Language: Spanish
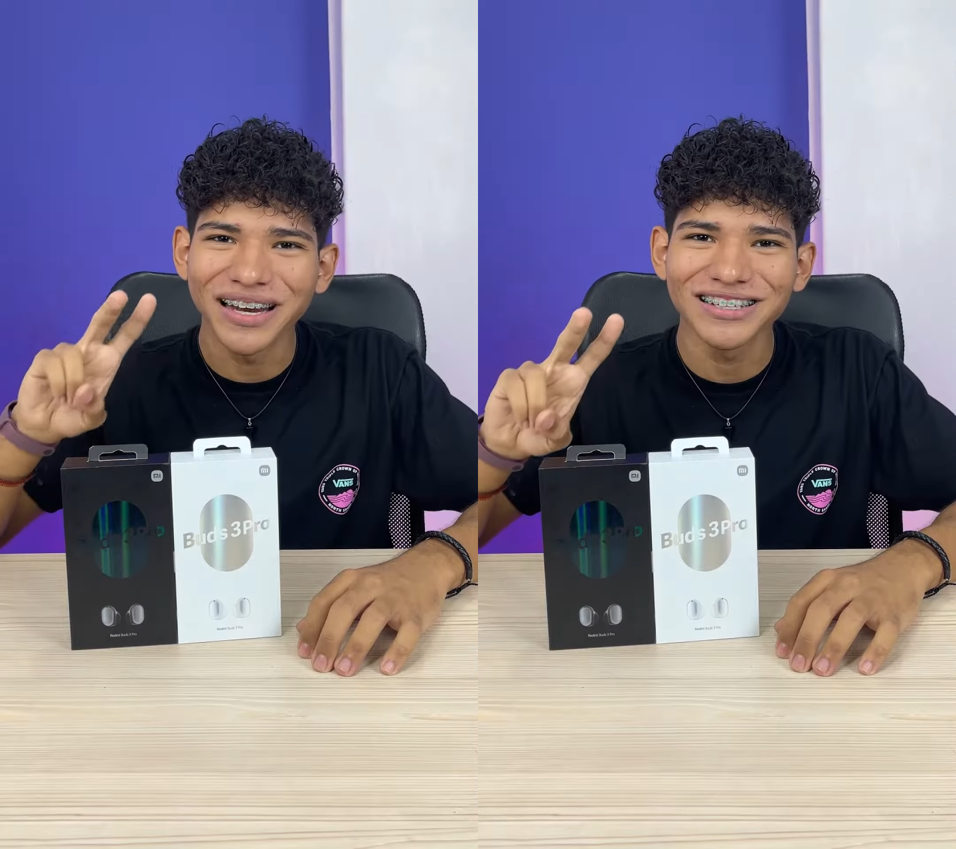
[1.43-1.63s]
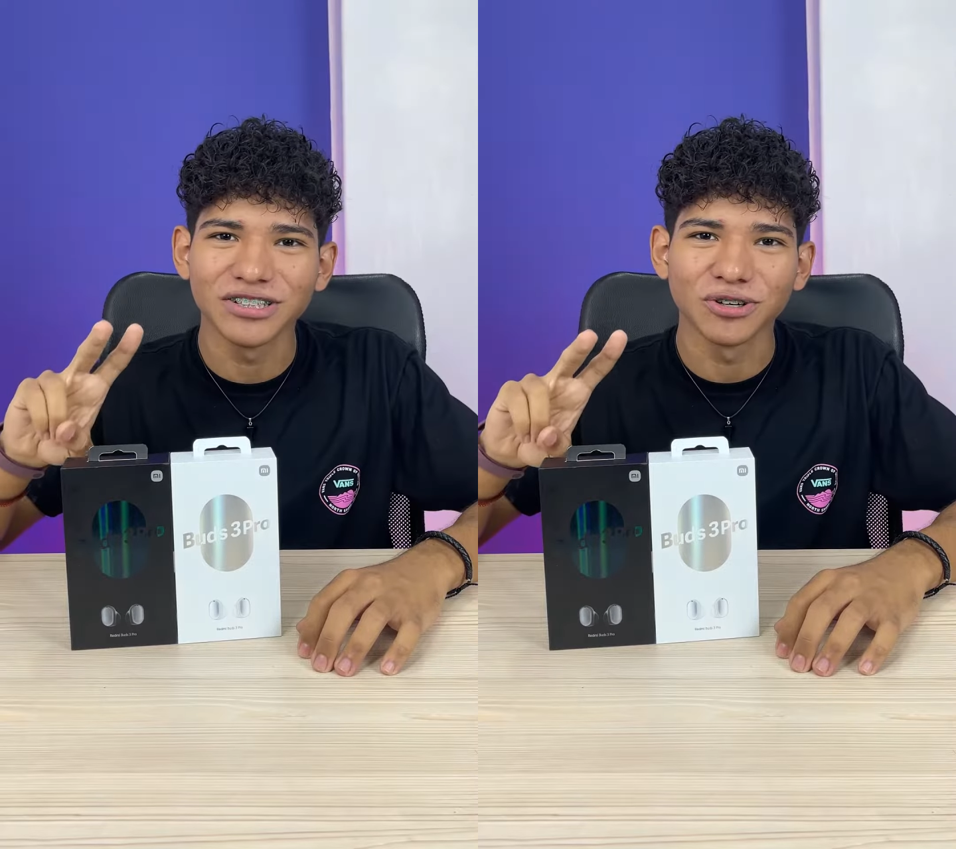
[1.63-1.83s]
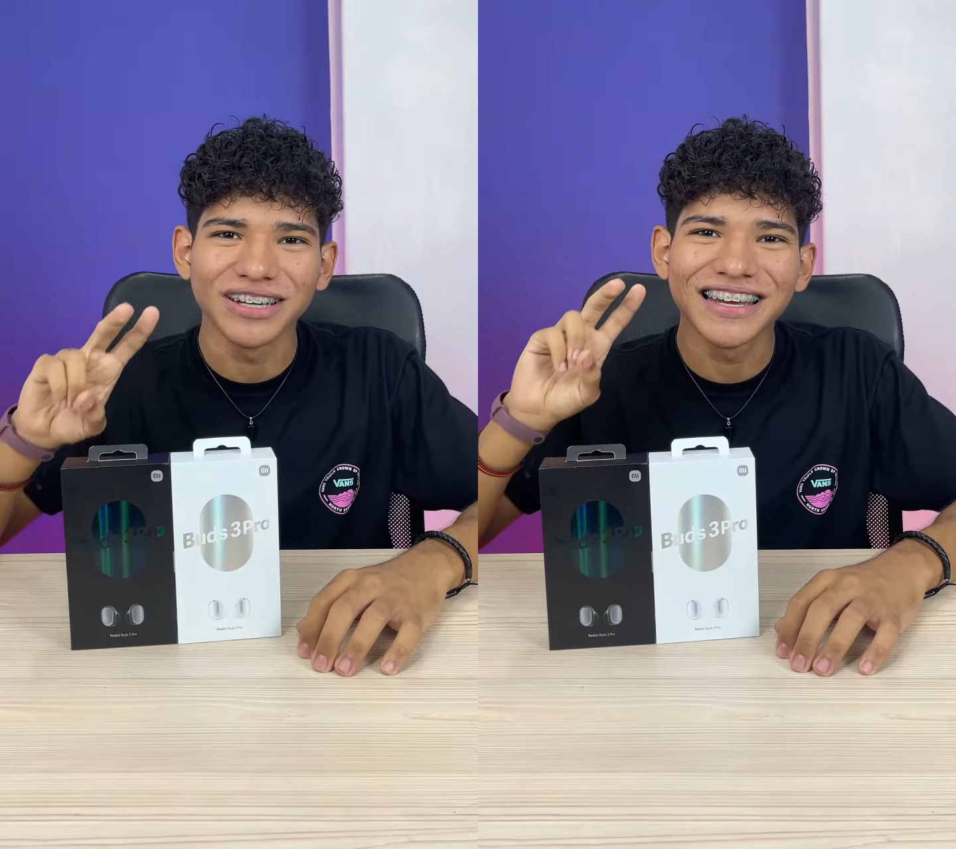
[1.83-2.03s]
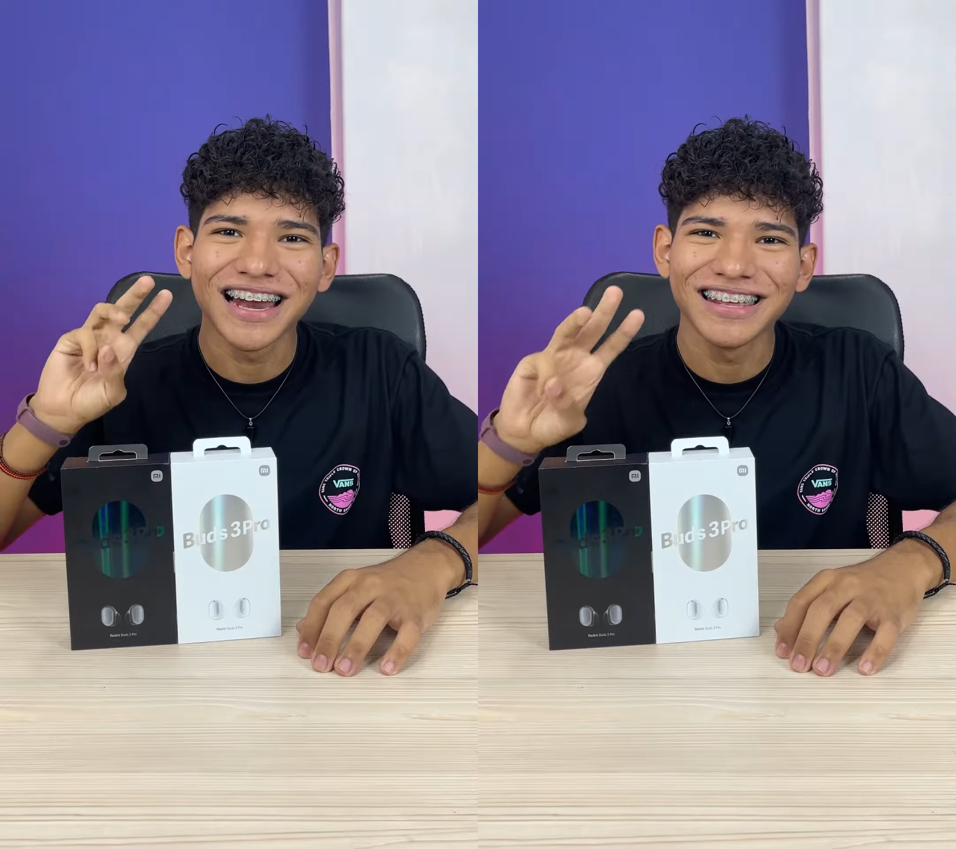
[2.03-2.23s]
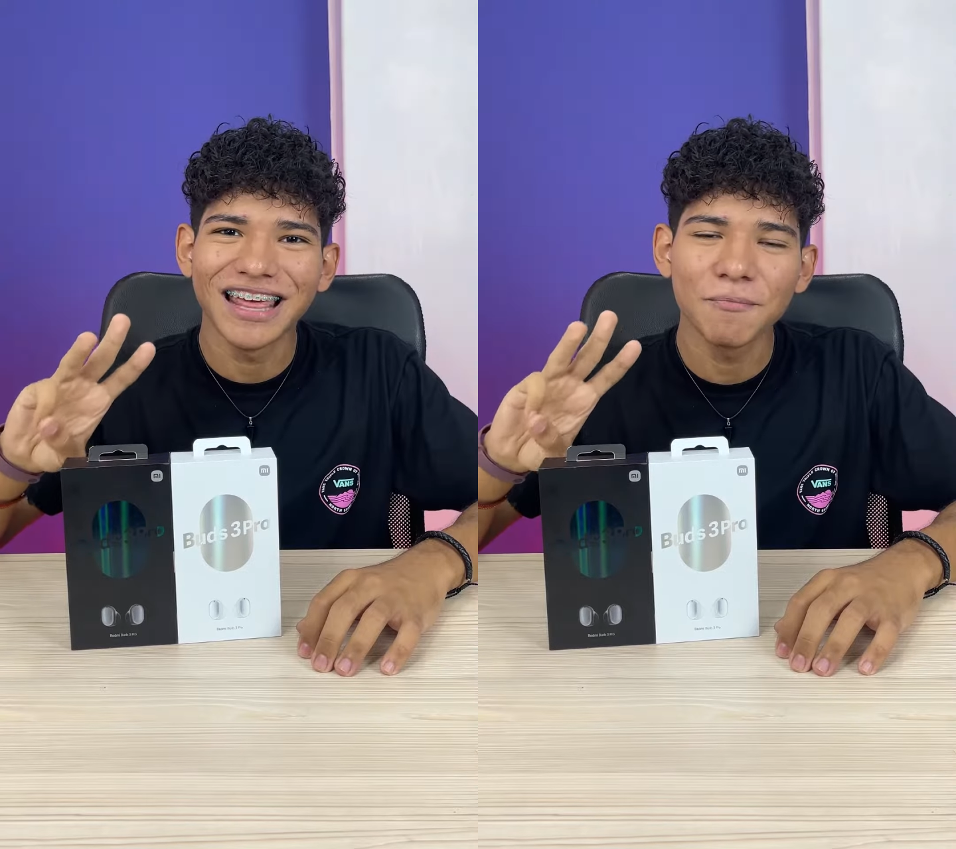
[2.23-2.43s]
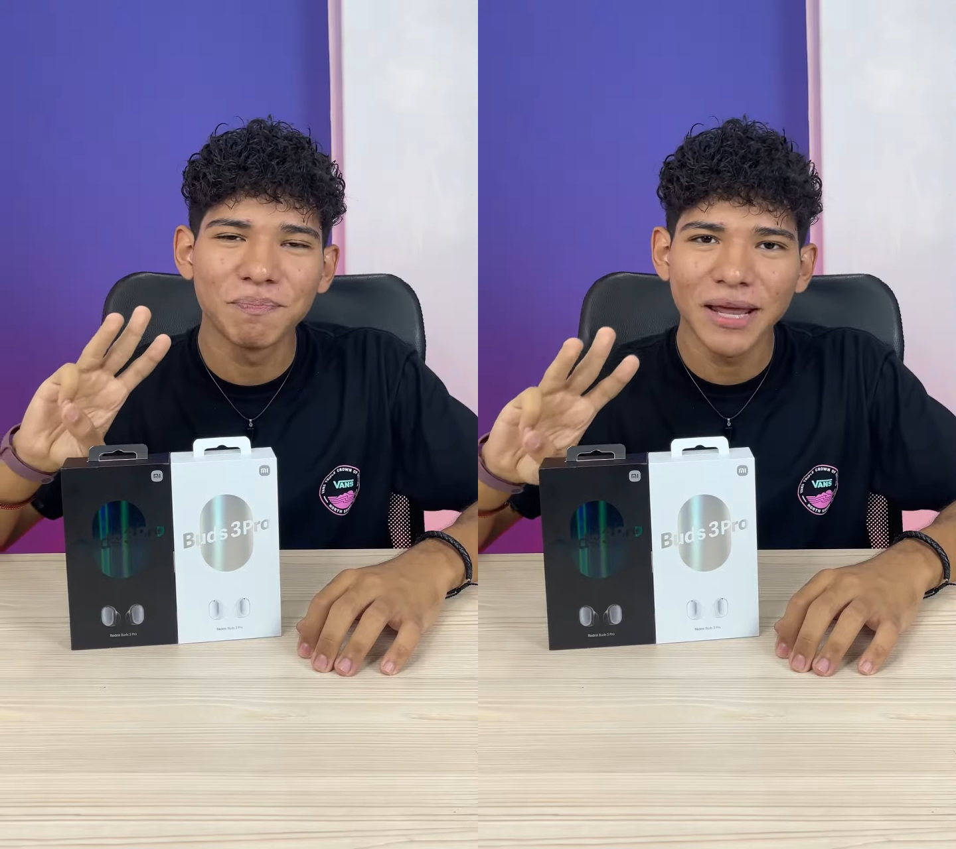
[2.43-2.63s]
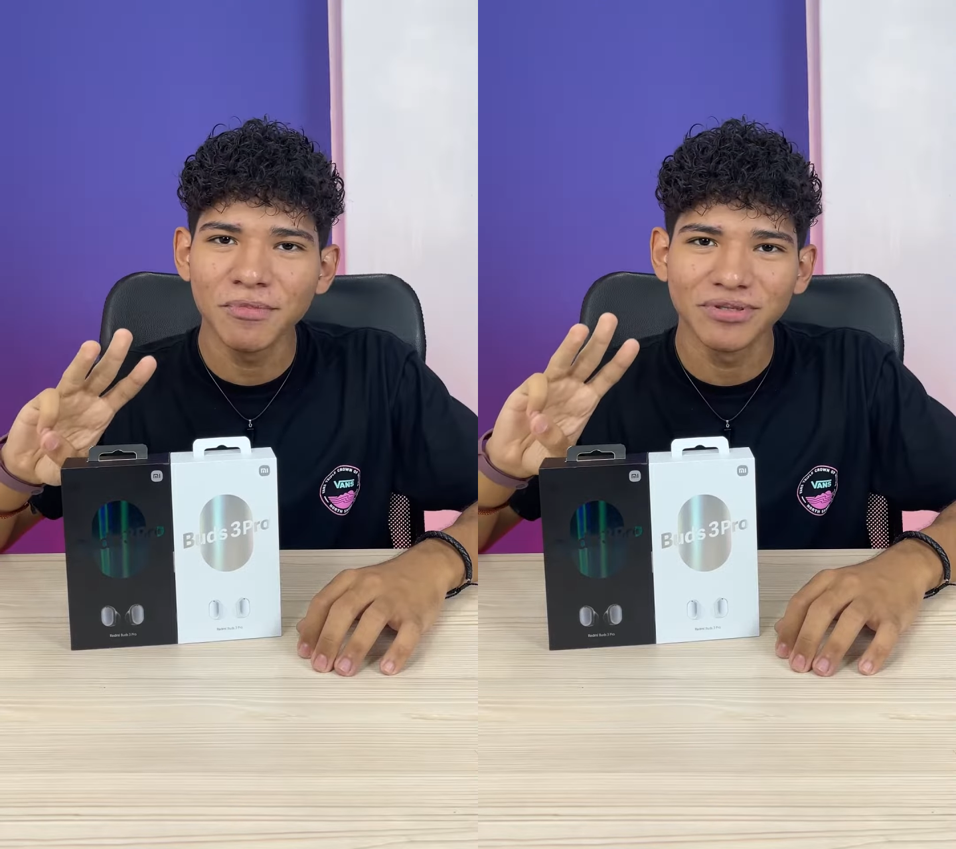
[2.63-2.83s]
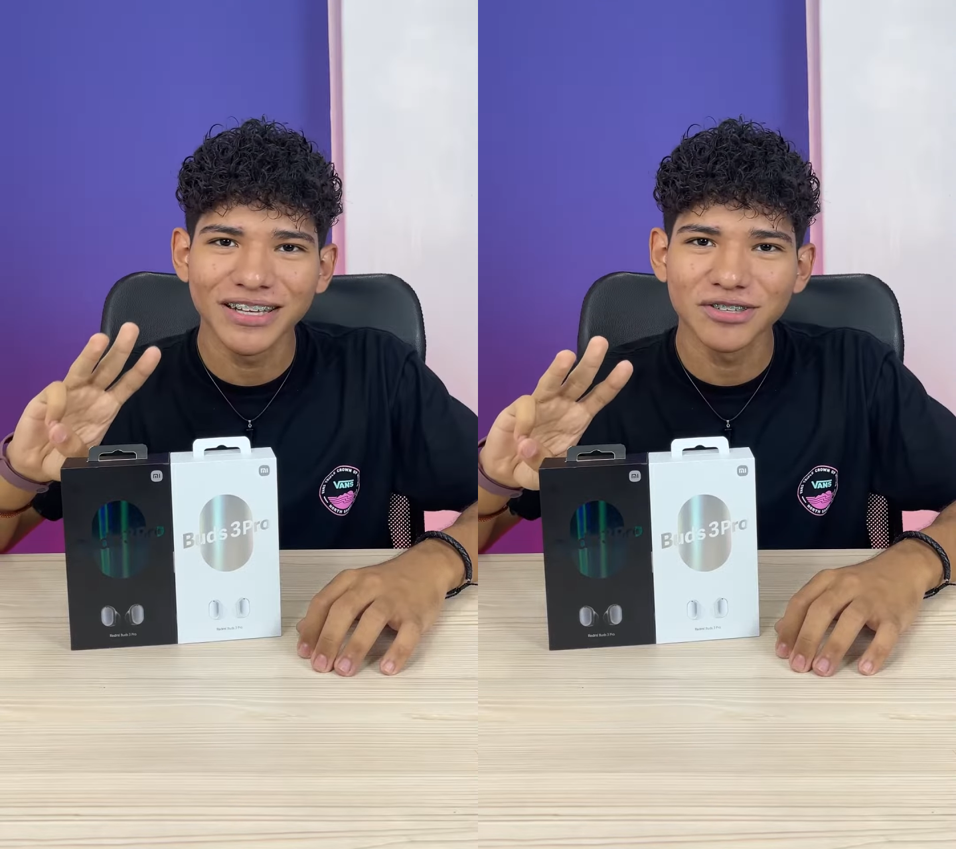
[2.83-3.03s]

precio y calidad premium